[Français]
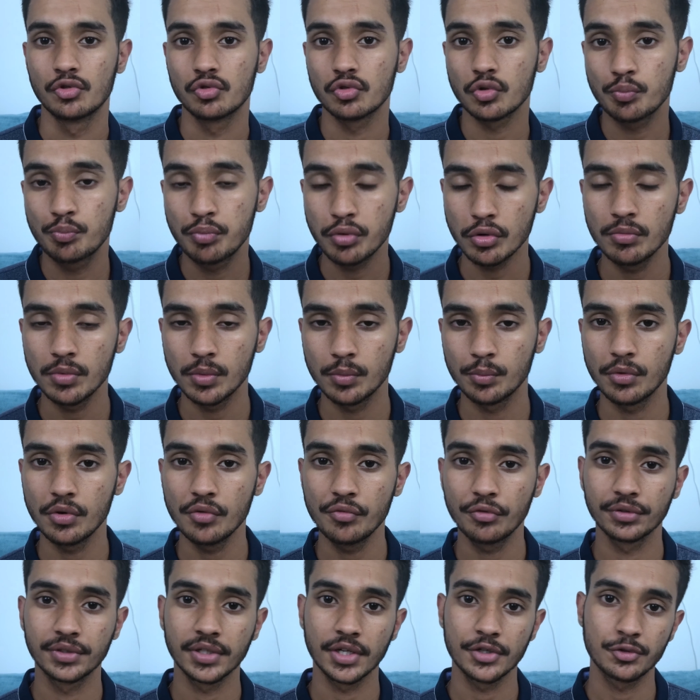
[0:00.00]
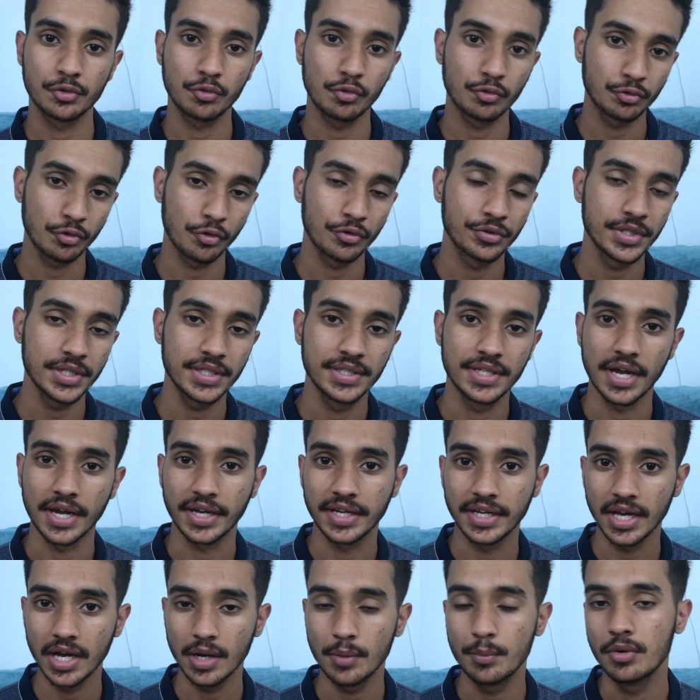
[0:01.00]
Donc pour le moment, il faudra se contenter d'un
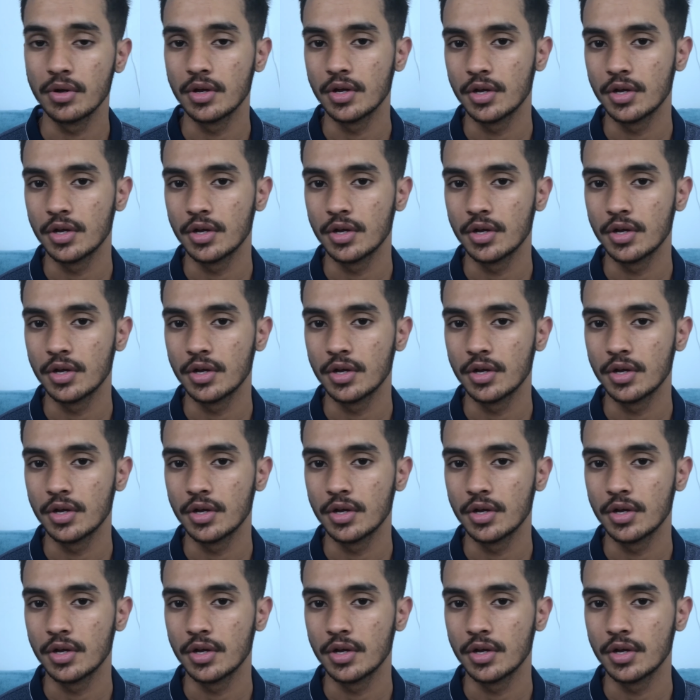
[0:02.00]
câble